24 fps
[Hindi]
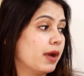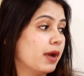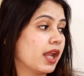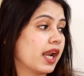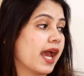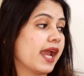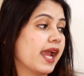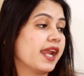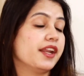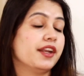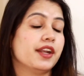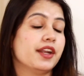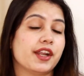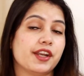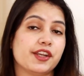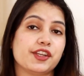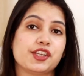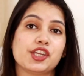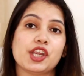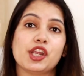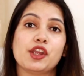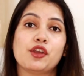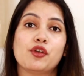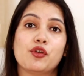मलाई
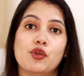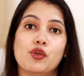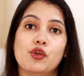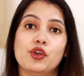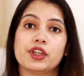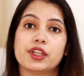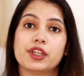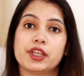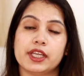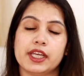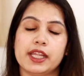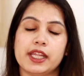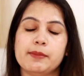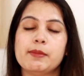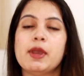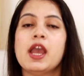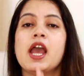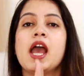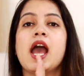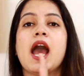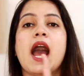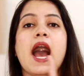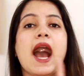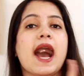नरिशिंग कोल्ड क्रीम
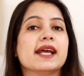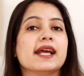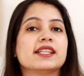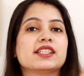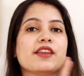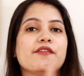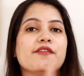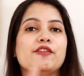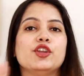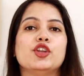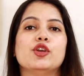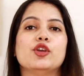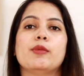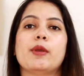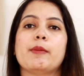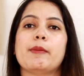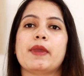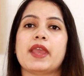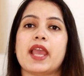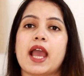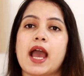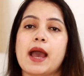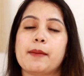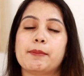आज के वीडियो में
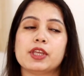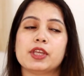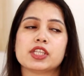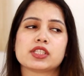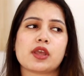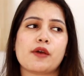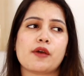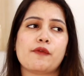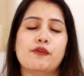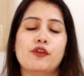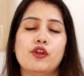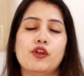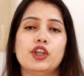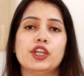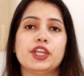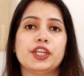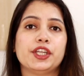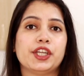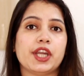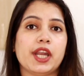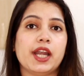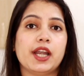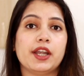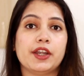मैं यहाँ पे इसका फुल
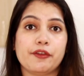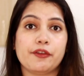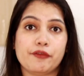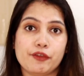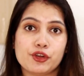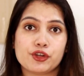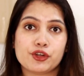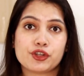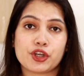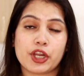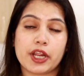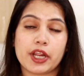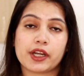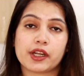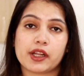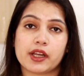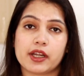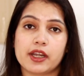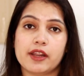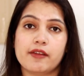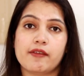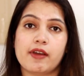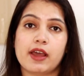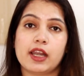डिटेल रिव्यू शेयर
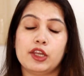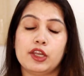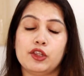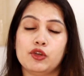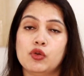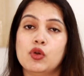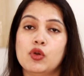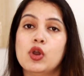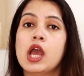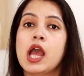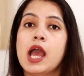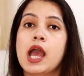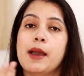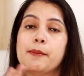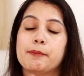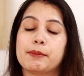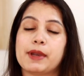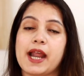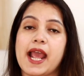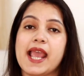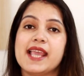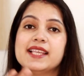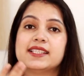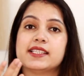करने वाली हूँ
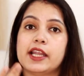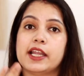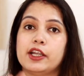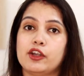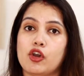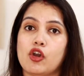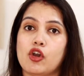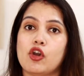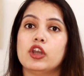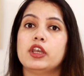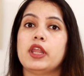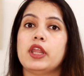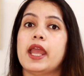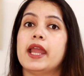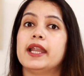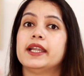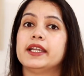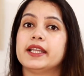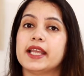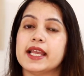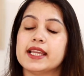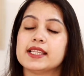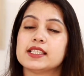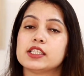प्राइस एंड ऑल
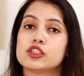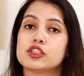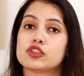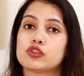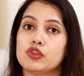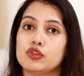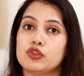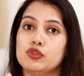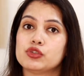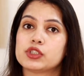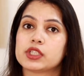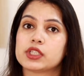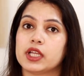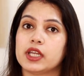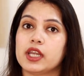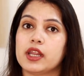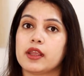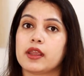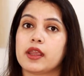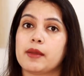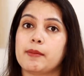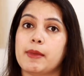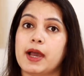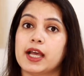एंड येस इसको यूज़
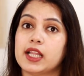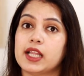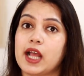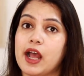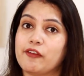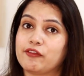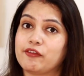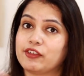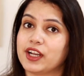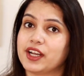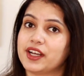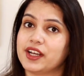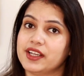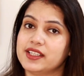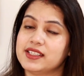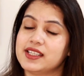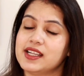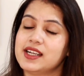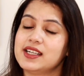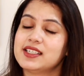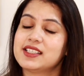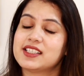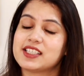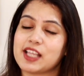करने के बाद आफ्टर
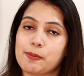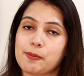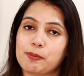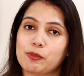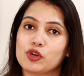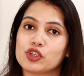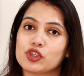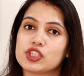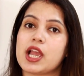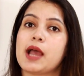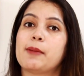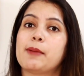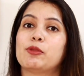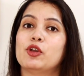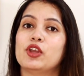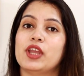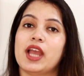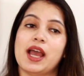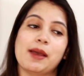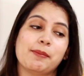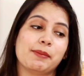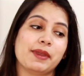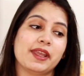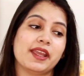रिजल्ट सब कुछ आपको
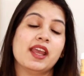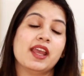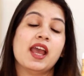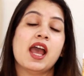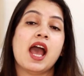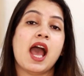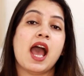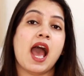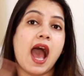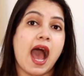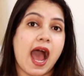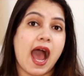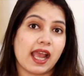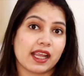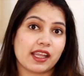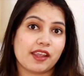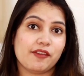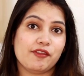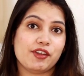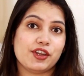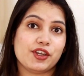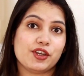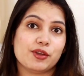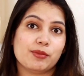यहाँ पे
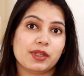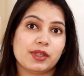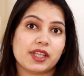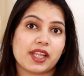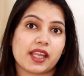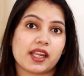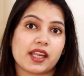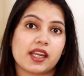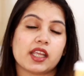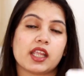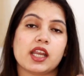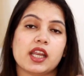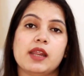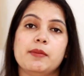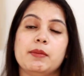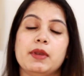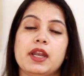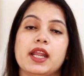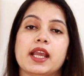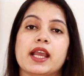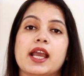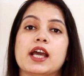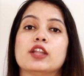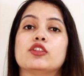आगे वीडियो में देखने के लिए
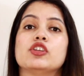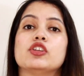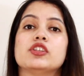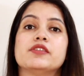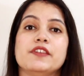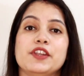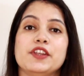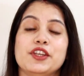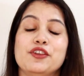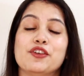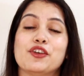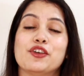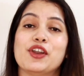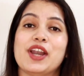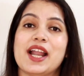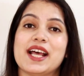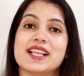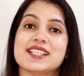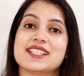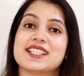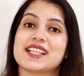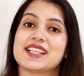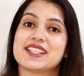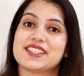मिलेगा तो इस वीडियो को
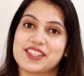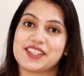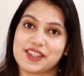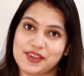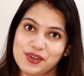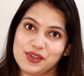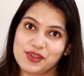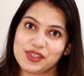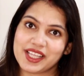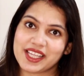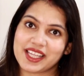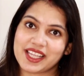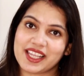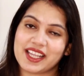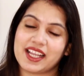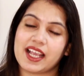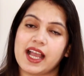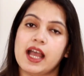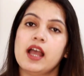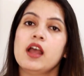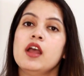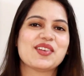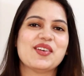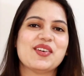लास्ट तक ज़रूर
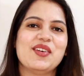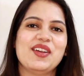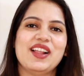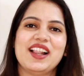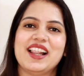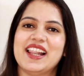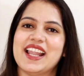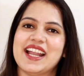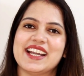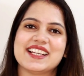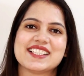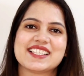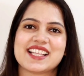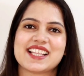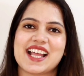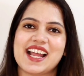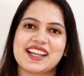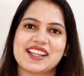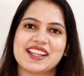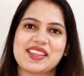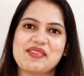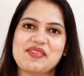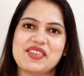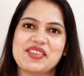देखिएगा सो लेट
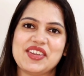स्टार्ट